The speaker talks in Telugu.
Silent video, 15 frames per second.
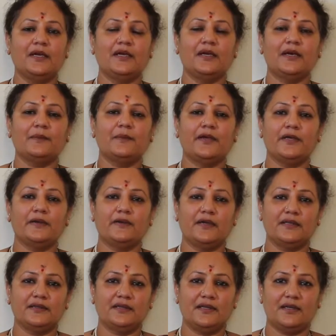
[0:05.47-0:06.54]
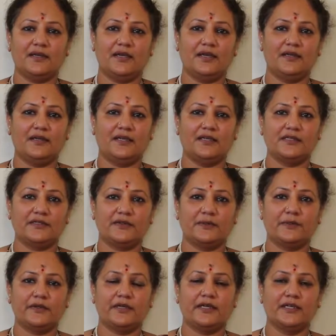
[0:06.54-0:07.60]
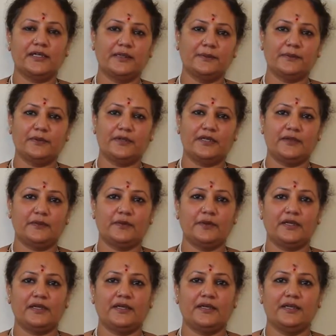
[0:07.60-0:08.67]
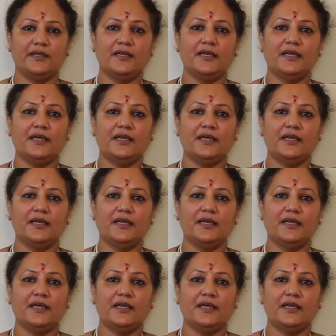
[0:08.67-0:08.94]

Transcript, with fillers: నా పేరు రత్న నేను ఈ శివమురుగన్ టెంపుల్ డివోటీని